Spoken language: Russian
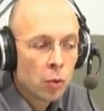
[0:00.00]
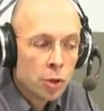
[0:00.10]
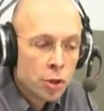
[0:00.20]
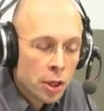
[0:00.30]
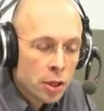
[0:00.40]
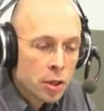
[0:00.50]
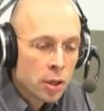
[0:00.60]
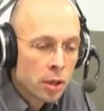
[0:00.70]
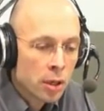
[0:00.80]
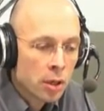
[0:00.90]

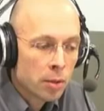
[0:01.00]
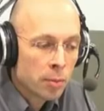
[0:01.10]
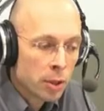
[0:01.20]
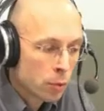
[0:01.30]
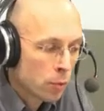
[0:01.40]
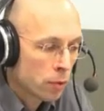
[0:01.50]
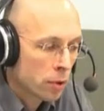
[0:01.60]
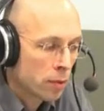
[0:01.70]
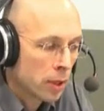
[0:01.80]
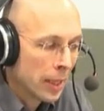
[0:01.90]
Уничтожение
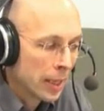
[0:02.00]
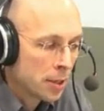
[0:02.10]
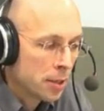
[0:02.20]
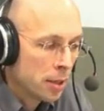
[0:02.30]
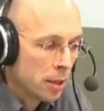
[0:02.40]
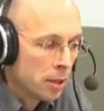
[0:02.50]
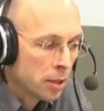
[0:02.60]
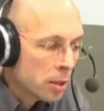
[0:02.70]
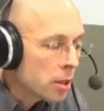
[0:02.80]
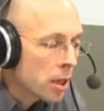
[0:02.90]
московского такси
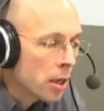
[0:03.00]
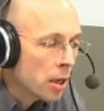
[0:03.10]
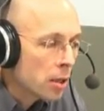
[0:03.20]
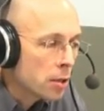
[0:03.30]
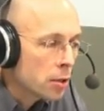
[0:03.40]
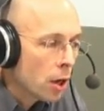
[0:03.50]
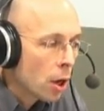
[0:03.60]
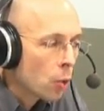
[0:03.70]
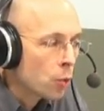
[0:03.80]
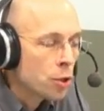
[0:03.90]
не состоялось,
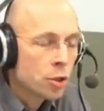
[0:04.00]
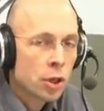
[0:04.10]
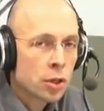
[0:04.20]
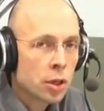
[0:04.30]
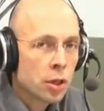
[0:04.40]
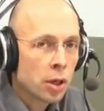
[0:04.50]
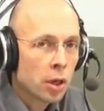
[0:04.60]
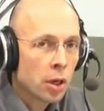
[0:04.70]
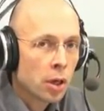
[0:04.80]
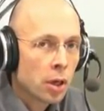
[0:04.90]

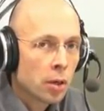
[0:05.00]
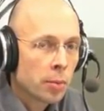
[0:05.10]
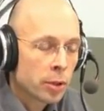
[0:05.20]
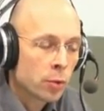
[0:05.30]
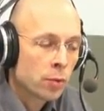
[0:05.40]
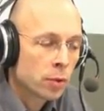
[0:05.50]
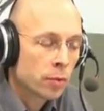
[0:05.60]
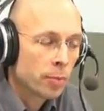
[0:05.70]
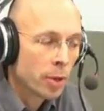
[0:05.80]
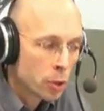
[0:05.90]
уничтожение
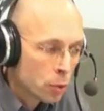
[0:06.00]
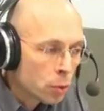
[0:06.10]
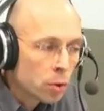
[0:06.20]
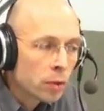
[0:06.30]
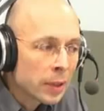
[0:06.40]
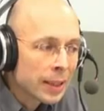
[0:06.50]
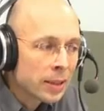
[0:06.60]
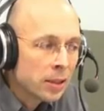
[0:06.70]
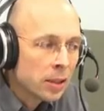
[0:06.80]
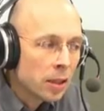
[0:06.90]
московского маршрутного
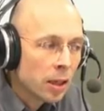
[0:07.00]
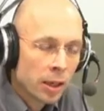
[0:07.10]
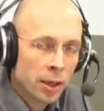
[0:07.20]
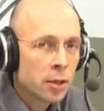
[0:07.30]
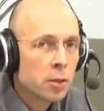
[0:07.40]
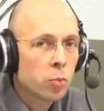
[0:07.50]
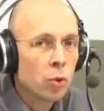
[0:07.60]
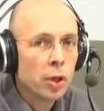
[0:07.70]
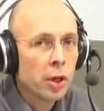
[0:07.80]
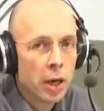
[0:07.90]
такси гораздо
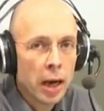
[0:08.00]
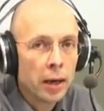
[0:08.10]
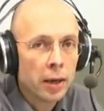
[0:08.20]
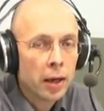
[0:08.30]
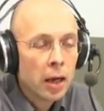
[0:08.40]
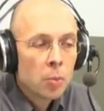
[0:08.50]
более реально.